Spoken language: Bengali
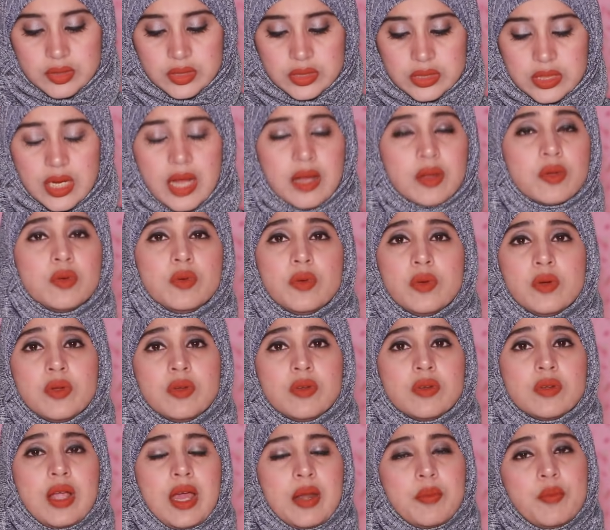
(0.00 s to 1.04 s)
সাগু হলো
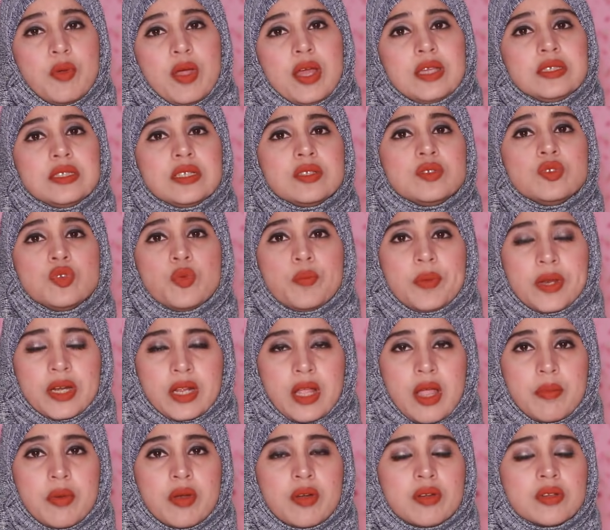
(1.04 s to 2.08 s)
কার্বোহাইড্রেট গ্রুপের
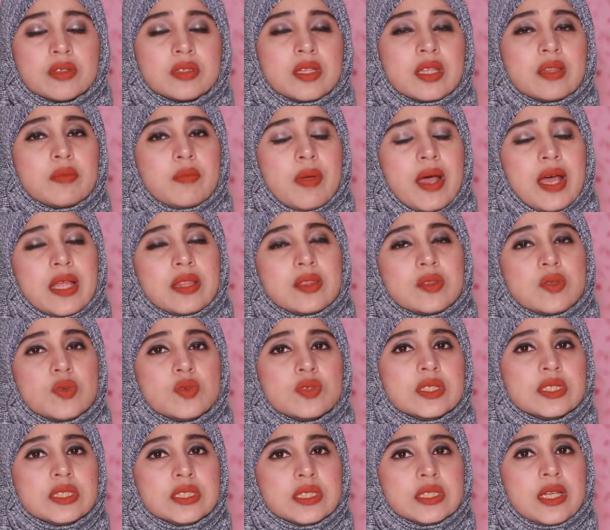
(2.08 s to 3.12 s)
খাবার অর্থাৎ ভাত
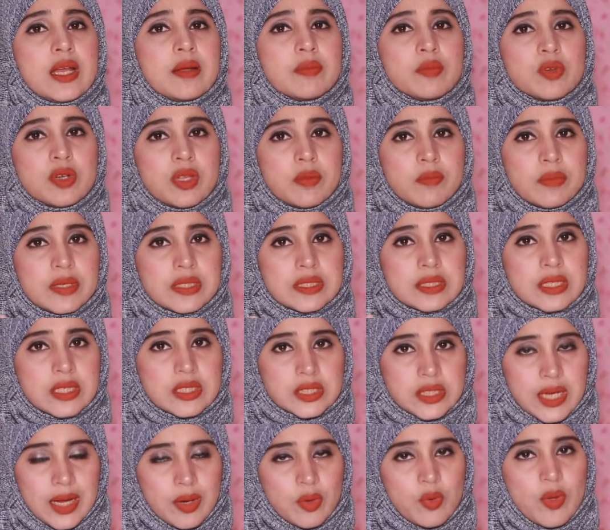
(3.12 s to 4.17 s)
রুটি চিরামুড়ি বিস্কিট
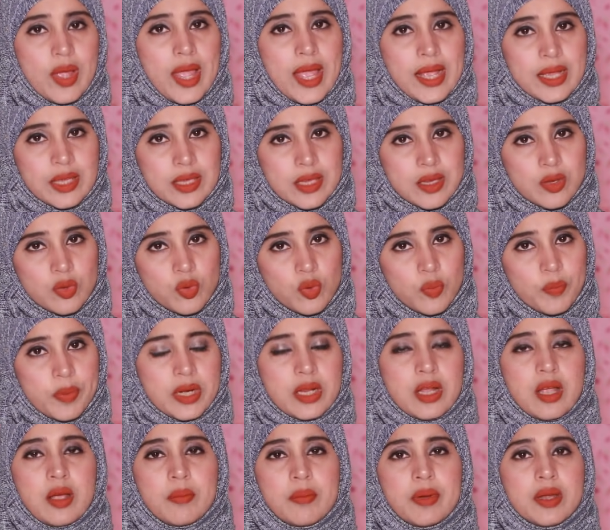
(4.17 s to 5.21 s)
সাগু একই গ্রুপের
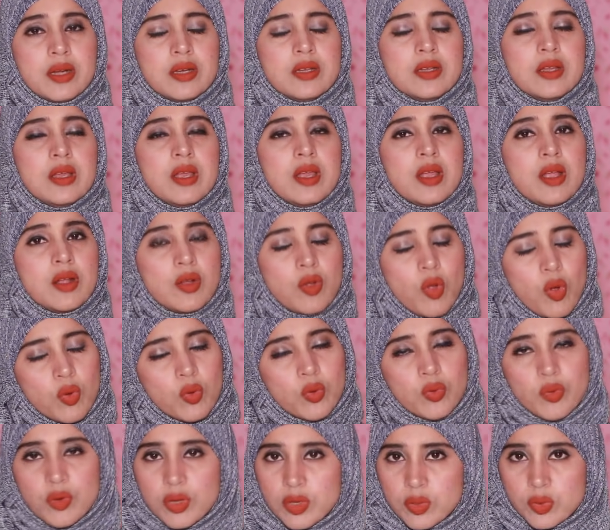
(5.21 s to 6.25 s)
খাবার
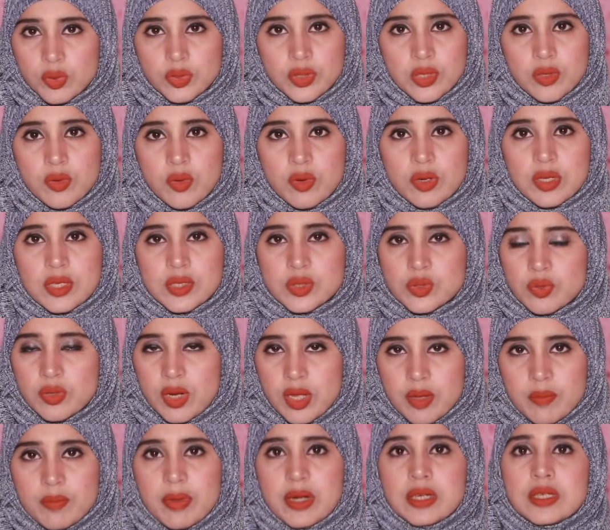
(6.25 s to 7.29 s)
কখনোই ক্ষতিকর কিছু
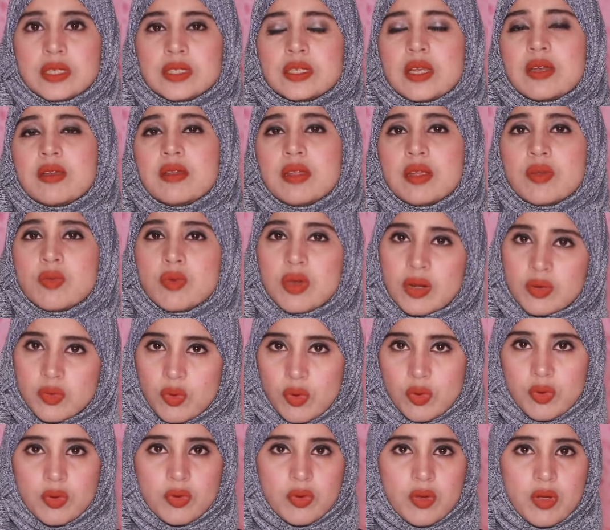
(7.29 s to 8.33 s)
নাই বাট এটা রেগুলার
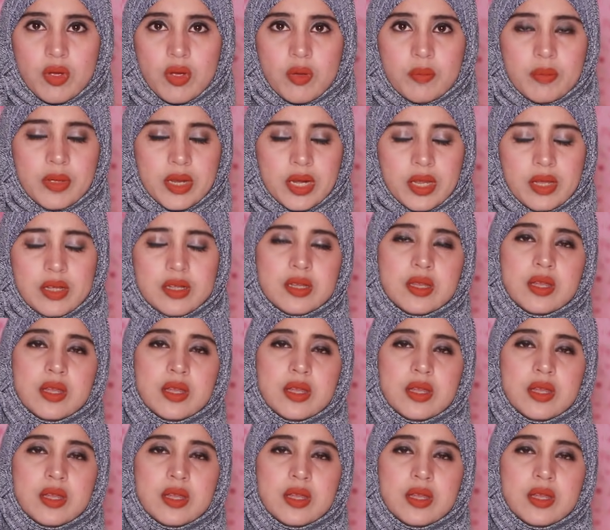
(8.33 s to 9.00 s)
কখনো হবে না